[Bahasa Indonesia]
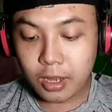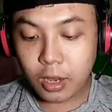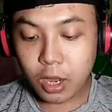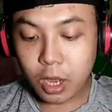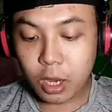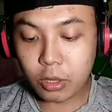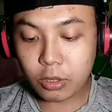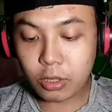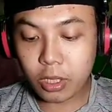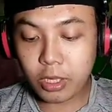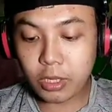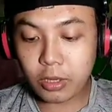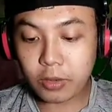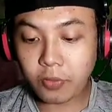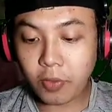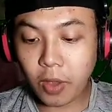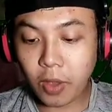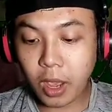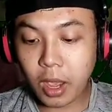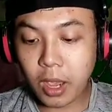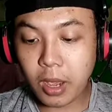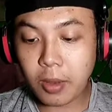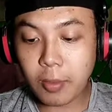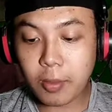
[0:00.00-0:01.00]
Kalau Dungeon
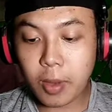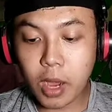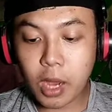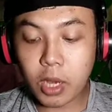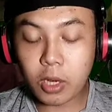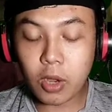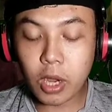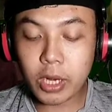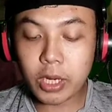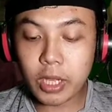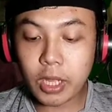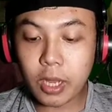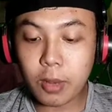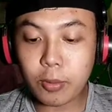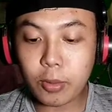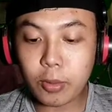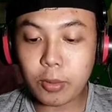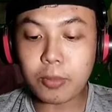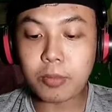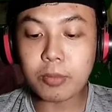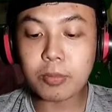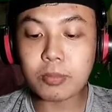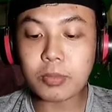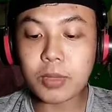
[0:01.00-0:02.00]
5 kalau ada yang
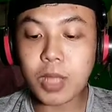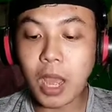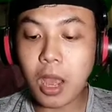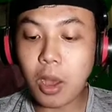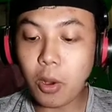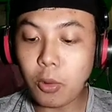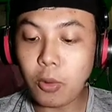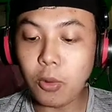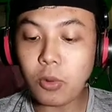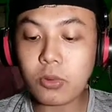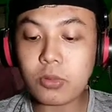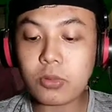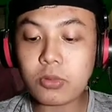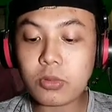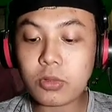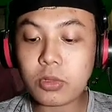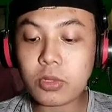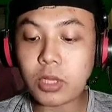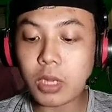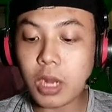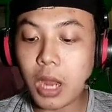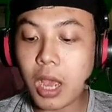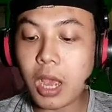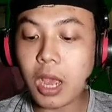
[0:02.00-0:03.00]
belum tahu
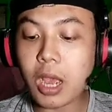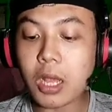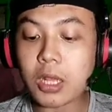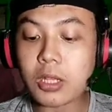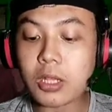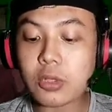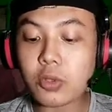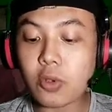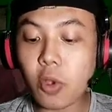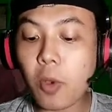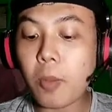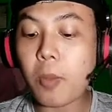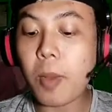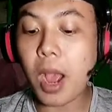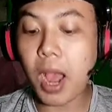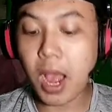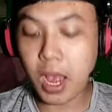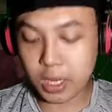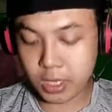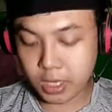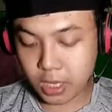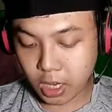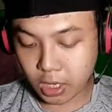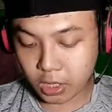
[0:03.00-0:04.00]
silahkan
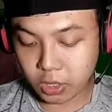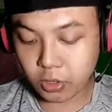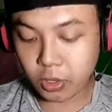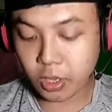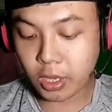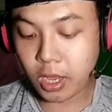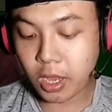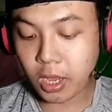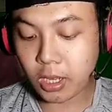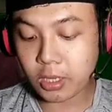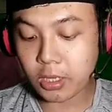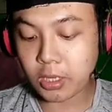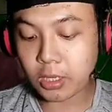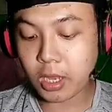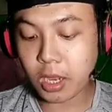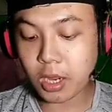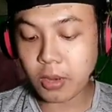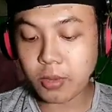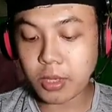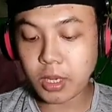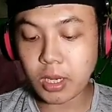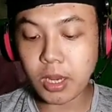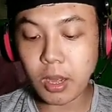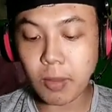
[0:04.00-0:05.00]
coba aja coy ya.
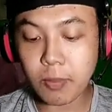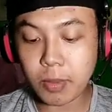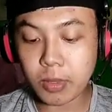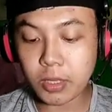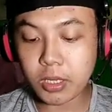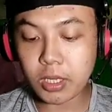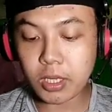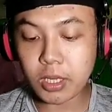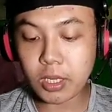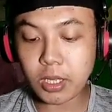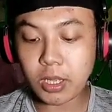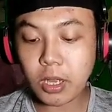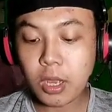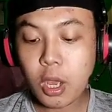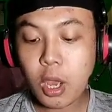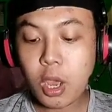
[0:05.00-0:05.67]
Kalian bisa dapat sini.